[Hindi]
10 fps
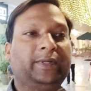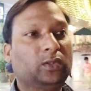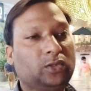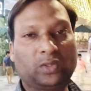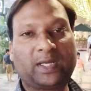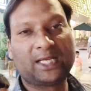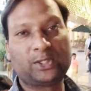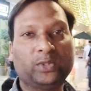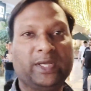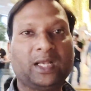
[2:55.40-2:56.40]
तो दोस्तों
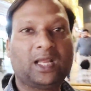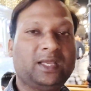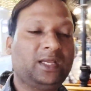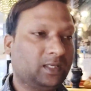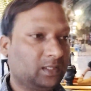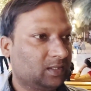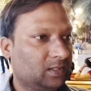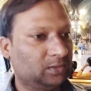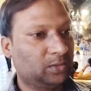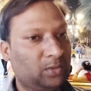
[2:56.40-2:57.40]
कैश तो निकला नहीं
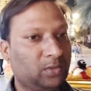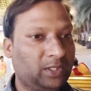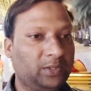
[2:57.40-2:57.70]
है दोनों